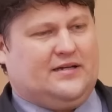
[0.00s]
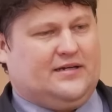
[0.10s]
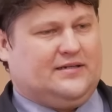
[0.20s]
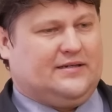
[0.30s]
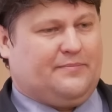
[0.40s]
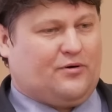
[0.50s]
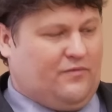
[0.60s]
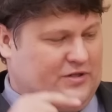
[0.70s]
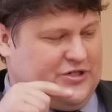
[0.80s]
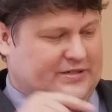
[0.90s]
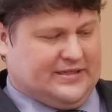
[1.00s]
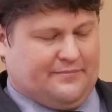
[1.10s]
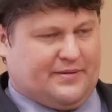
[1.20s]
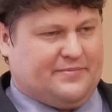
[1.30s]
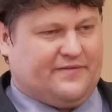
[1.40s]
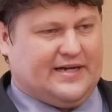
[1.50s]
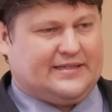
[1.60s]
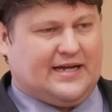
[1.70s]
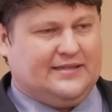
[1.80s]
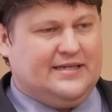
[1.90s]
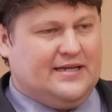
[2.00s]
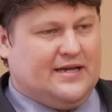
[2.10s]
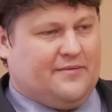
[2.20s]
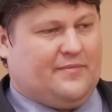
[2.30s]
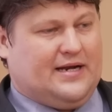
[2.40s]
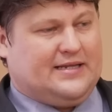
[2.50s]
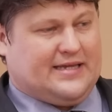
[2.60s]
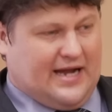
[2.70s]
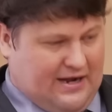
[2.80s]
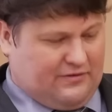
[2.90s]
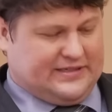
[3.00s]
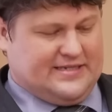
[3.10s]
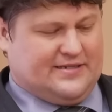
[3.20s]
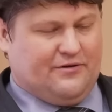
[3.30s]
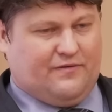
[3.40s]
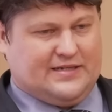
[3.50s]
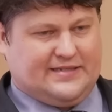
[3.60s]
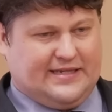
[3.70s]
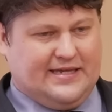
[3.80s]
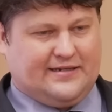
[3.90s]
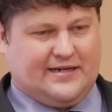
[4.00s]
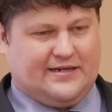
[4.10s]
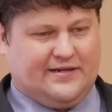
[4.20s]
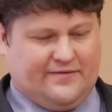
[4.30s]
Э, проволочник там пробивает ходы маленькие. А вот если у вас такие, как